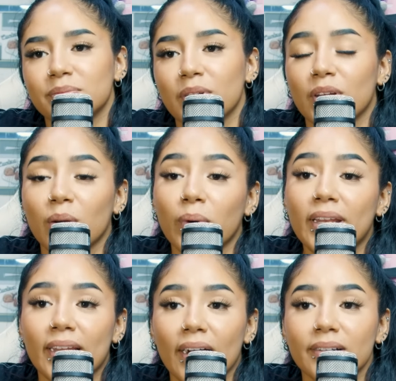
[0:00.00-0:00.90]
Pero qué
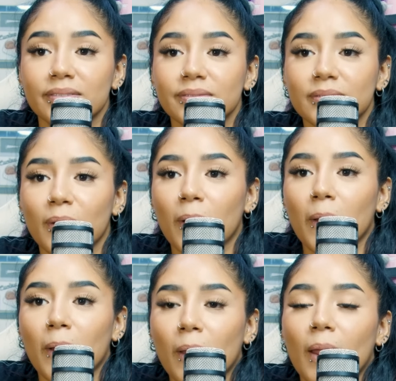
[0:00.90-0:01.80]
bueno. La tía Doris,
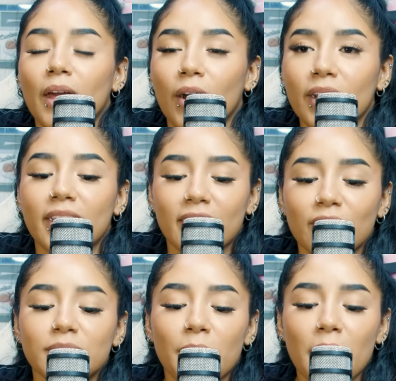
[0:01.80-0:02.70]
ajá. Ahora, ¿qué
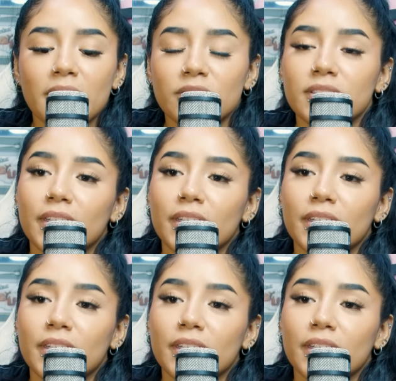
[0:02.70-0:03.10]
cosa me habías dicho hace